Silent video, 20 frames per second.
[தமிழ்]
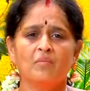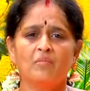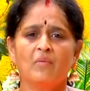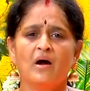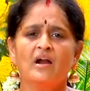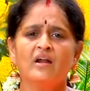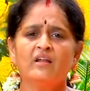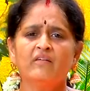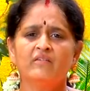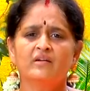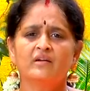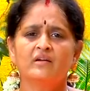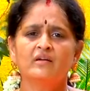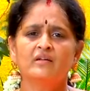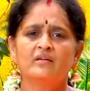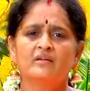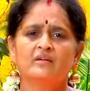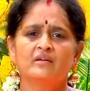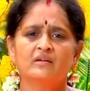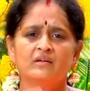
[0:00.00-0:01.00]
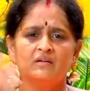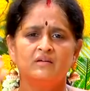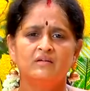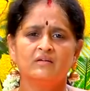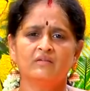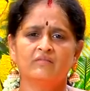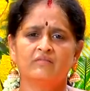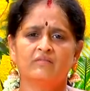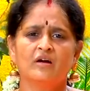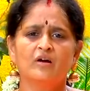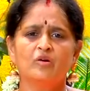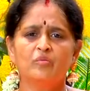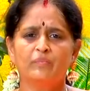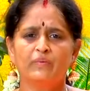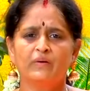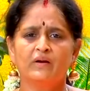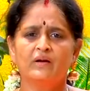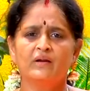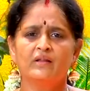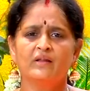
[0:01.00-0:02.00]
மாணவர்களுக்கு
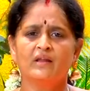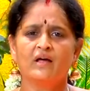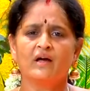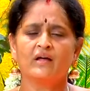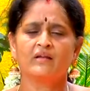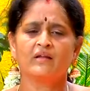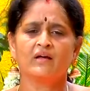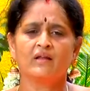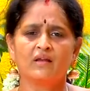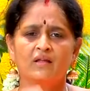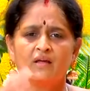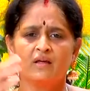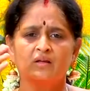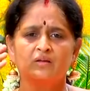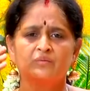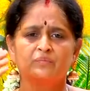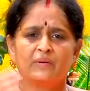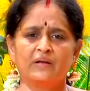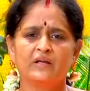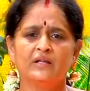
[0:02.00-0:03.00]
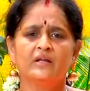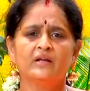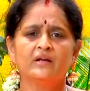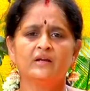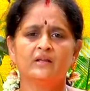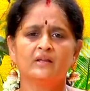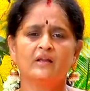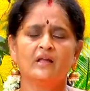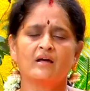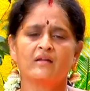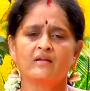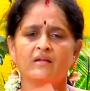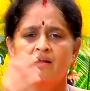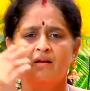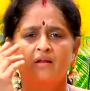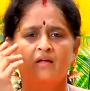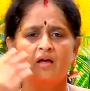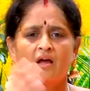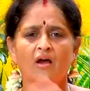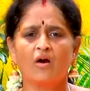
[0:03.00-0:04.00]
வகுப்புகள் இல்லாதனால பள்ளிகள்
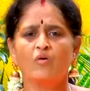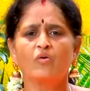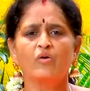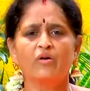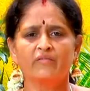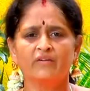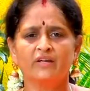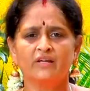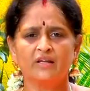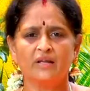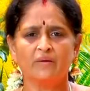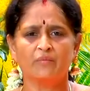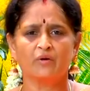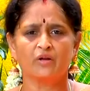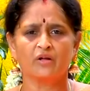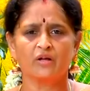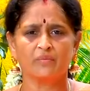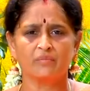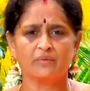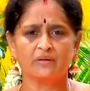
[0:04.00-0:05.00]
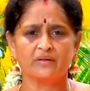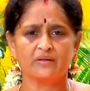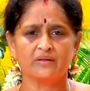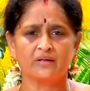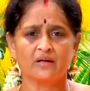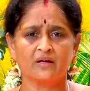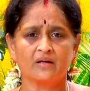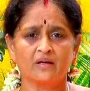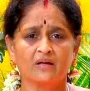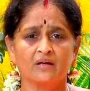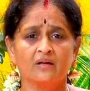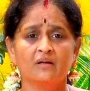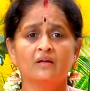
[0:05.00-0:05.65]
இல்லாதனால அவங்க வீட்லேயே முடக்கப்பட்டுட்டாங்க